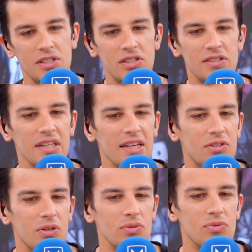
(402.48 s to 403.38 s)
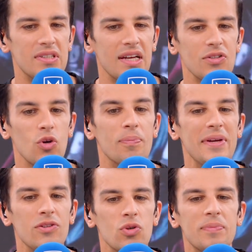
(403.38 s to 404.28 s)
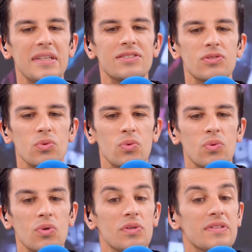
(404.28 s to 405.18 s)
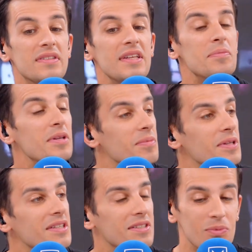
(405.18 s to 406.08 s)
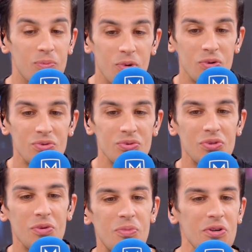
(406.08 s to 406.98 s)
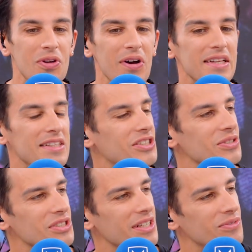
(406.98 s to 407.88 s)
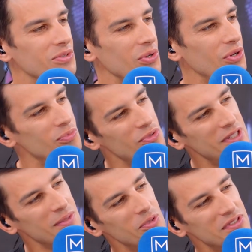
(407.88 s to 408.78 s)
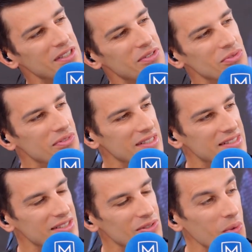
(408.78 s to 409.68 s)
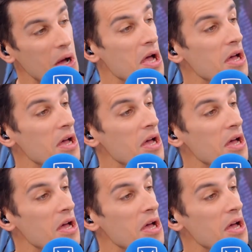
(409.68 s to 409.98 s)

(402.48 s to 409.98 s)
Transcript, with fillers: directeur du théâtre Beno Besson, le TBB. Beaucoup de bonheur et d'échanges avec votre public pour cette nouvelle saison.